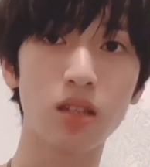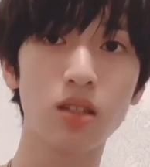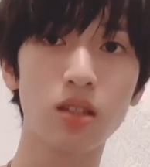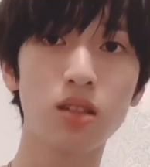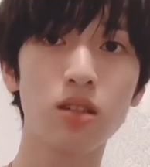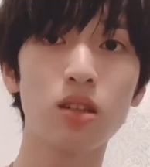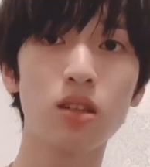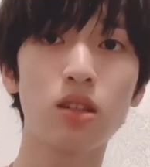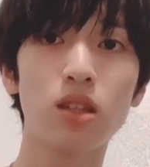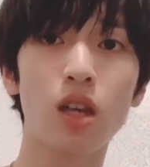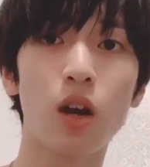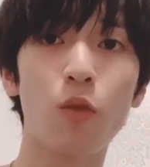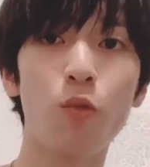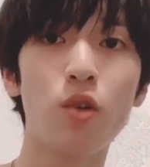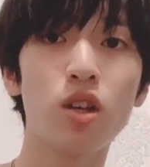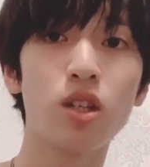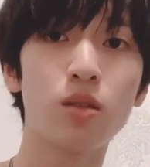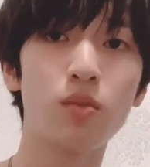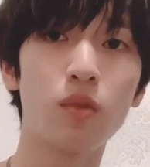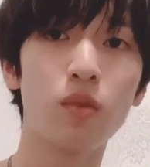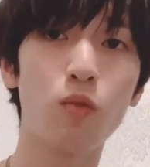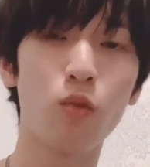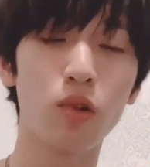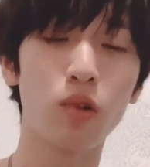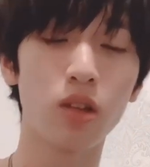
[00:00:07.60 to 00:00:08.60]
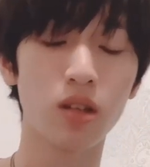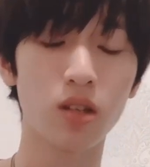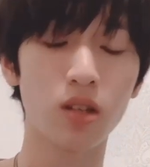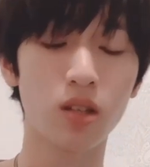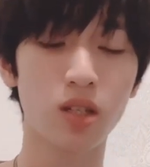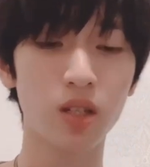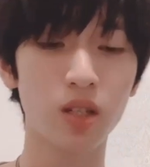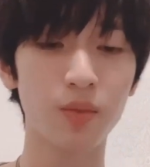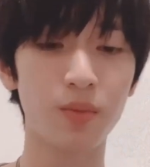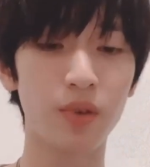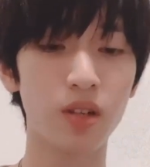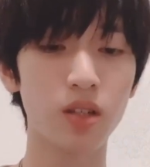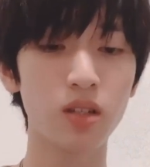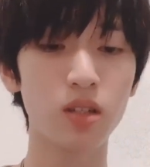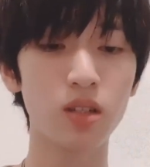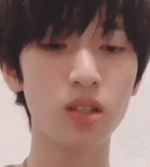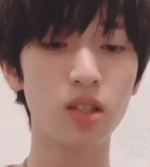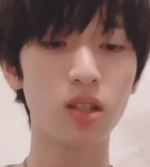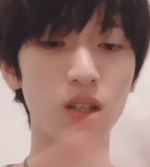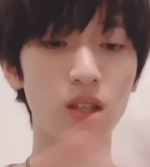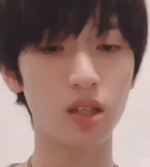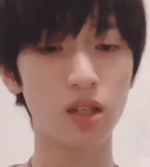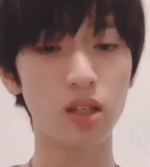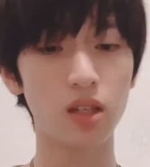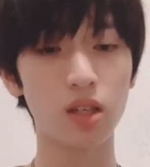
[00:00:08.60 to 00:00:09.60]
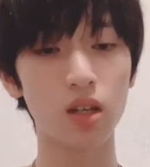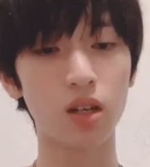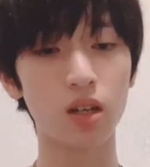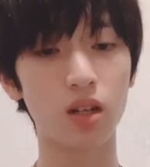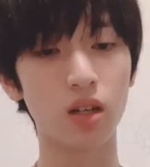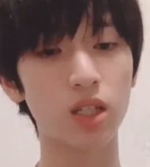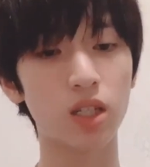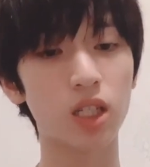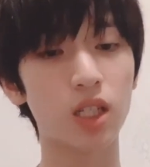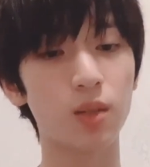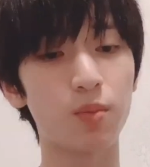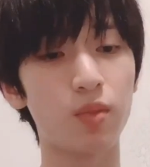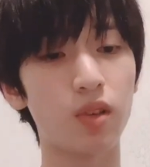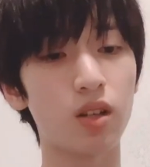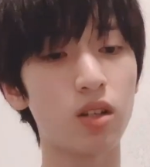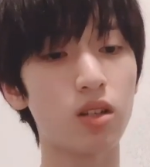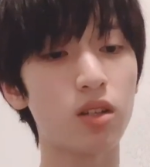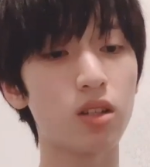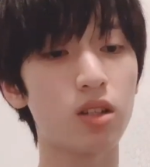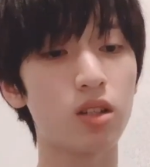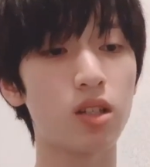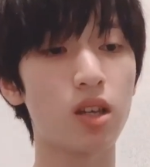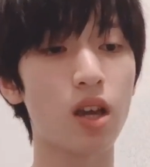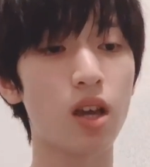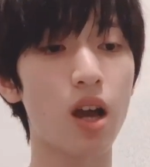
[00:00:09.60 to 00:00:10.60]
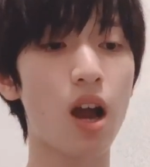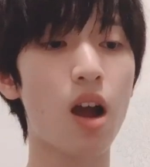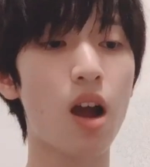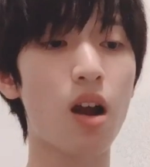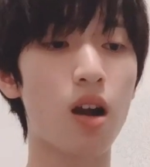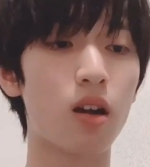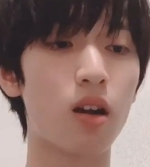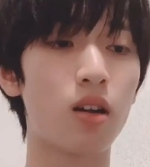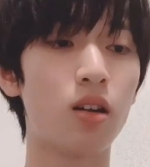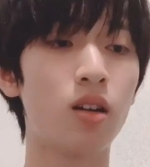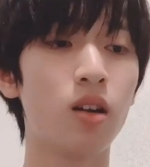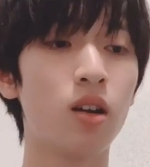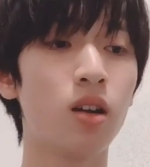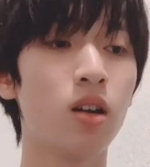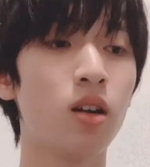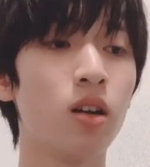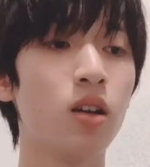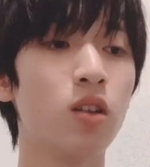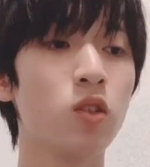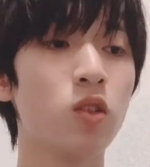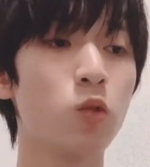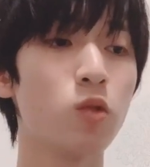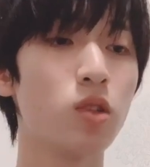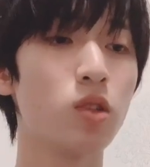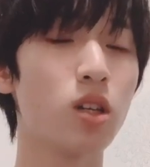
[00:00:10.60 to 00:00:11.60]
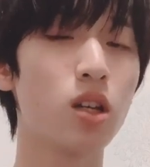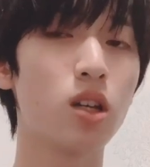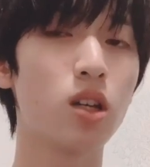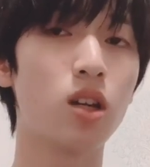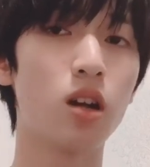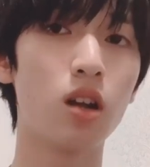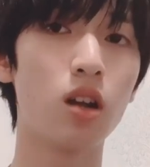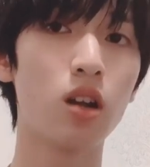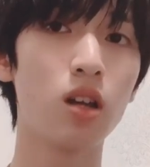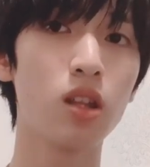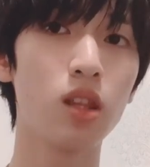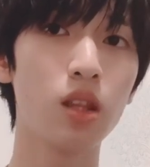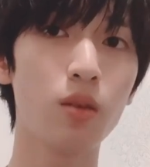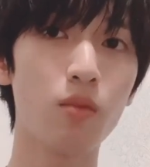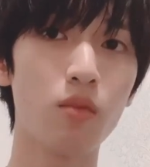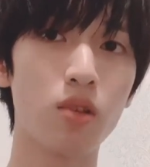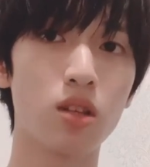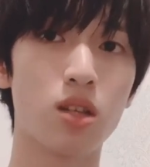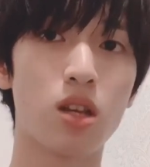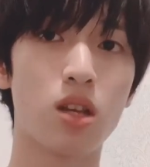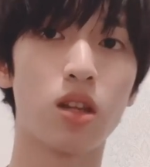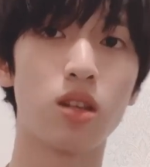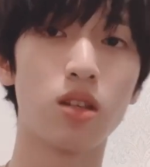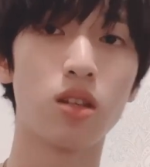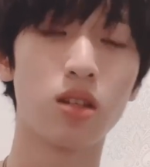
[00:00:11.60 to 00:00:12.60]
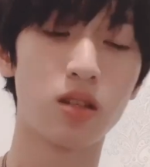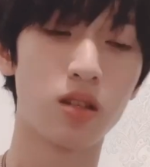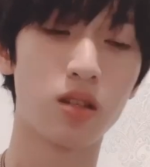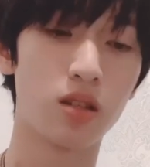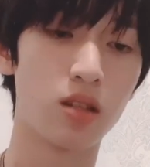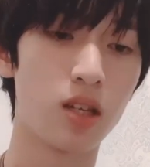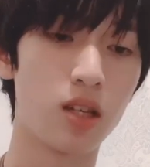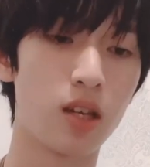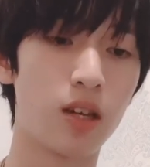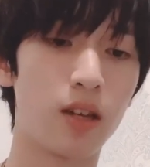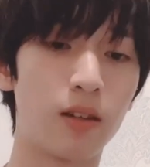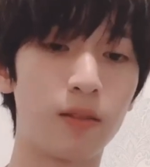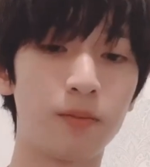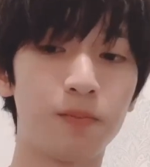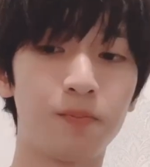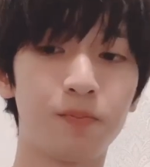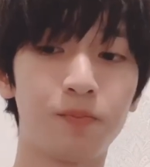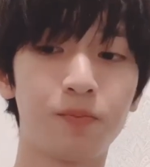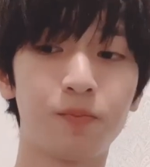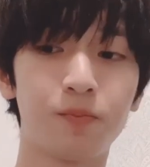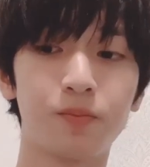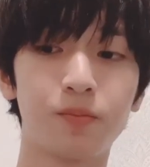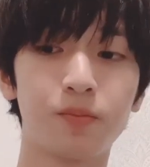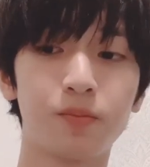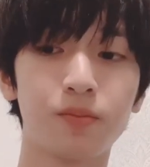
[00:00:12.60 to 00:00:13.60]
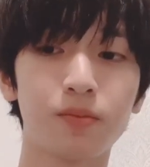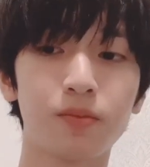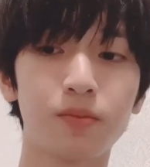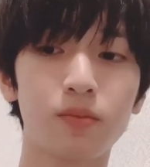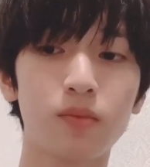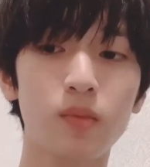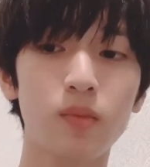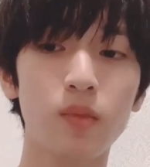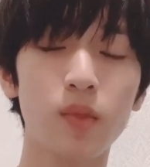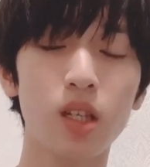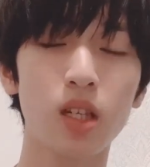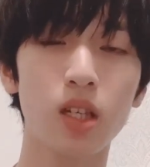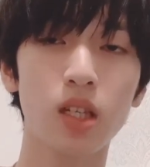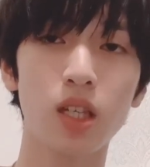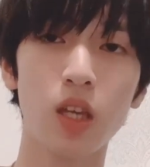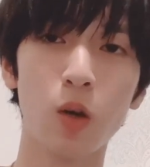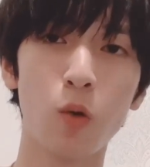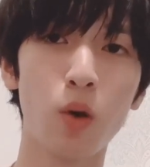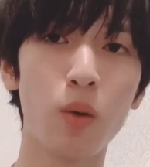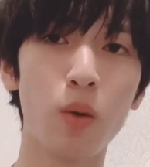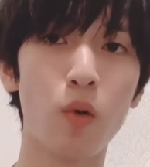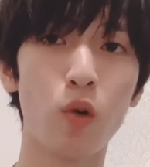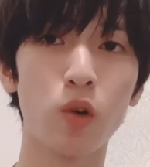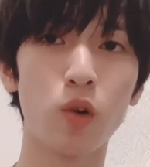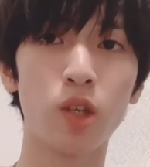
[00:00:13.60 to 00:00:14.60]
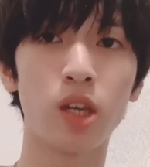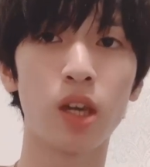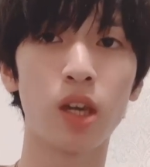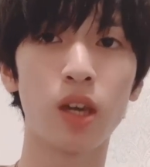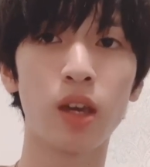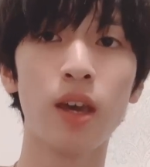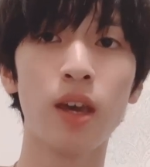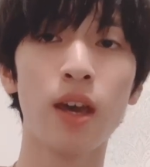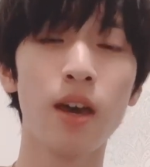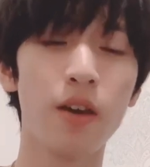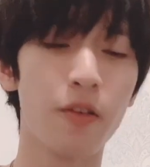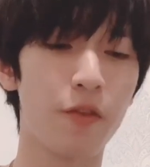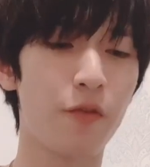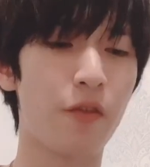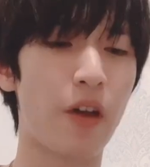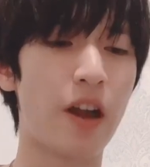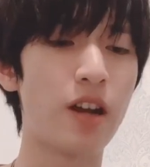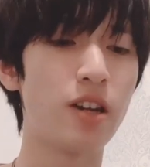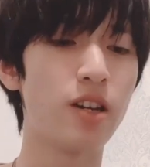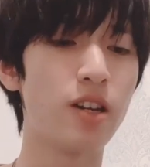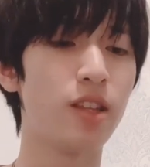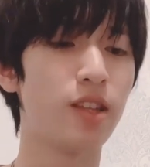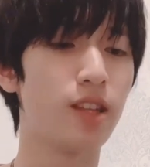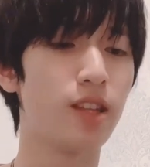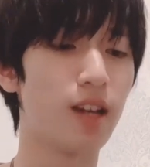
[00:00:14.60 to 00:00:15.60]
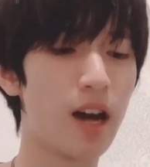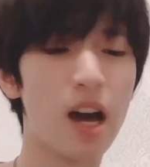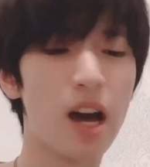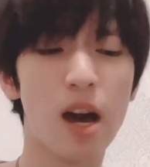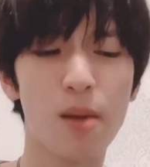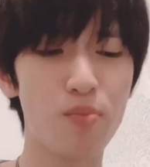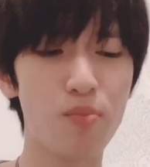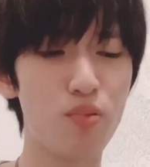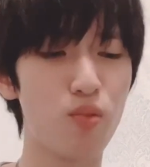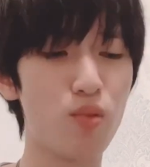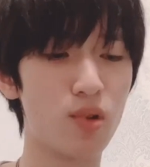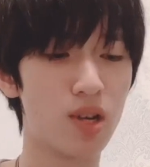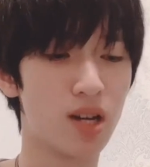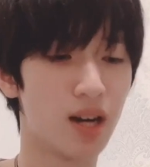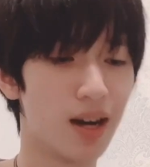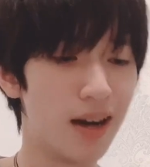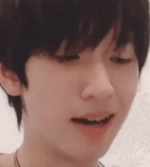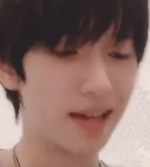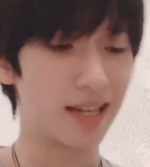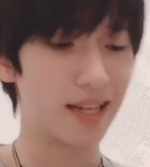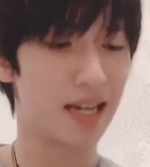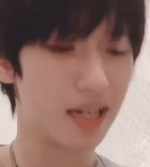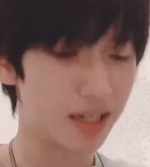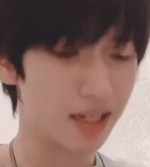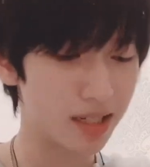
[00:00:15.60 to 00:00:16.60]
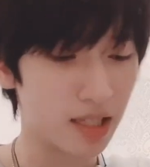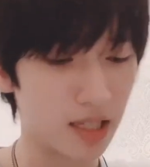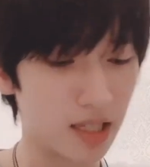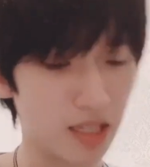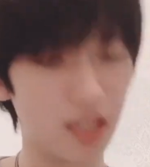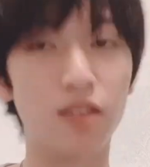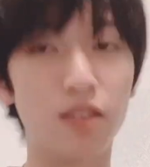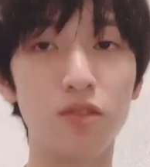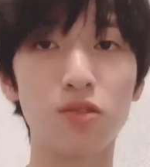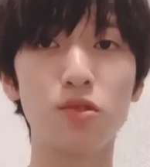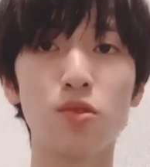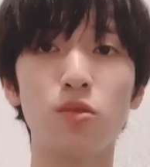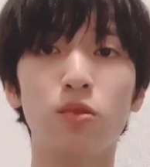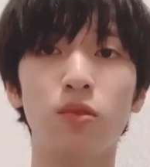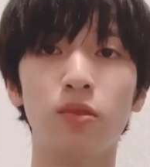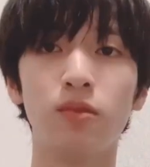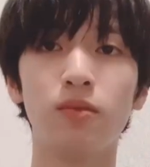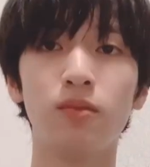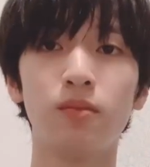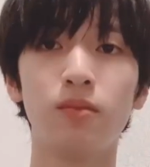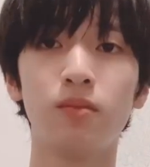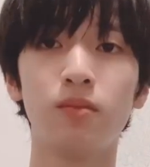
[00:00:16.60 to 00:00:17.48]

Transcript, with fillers: 释一下为什么我的视频日记一和视频日记二中间隔了那么长的时间，因为某些烦人的不可抗力因素。